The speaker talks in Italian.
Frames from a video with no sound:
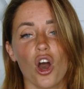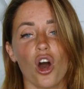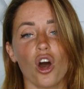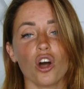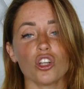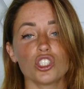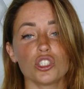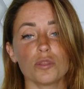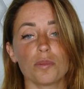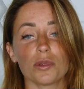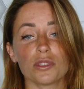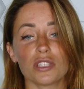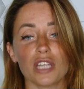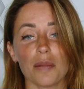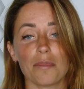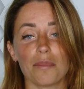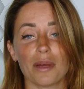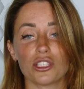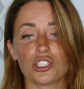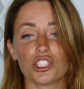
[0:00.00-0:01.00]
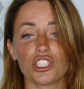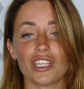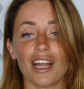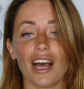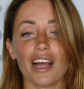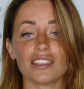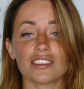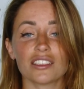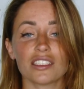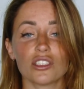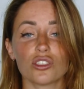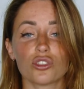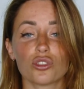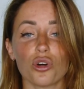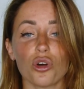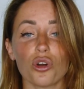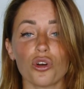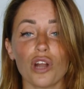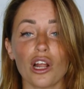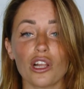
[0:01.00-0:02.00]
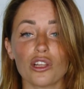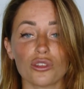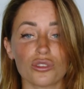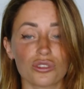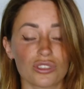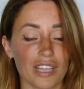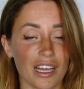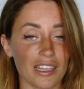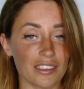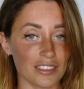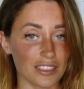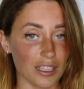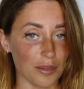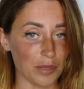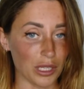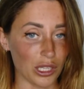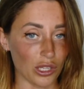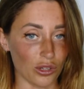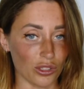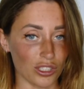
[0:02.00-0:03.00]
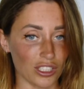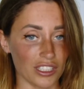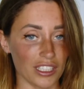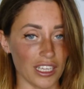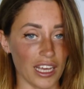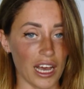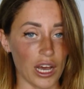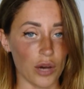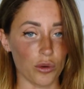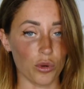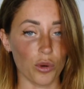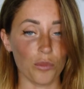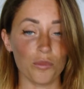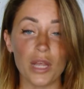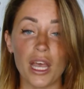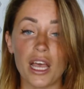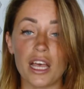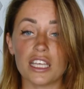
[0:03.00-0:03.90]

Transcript: oggi potrebbe aggirarsi intorno agli 80 milioni di euro.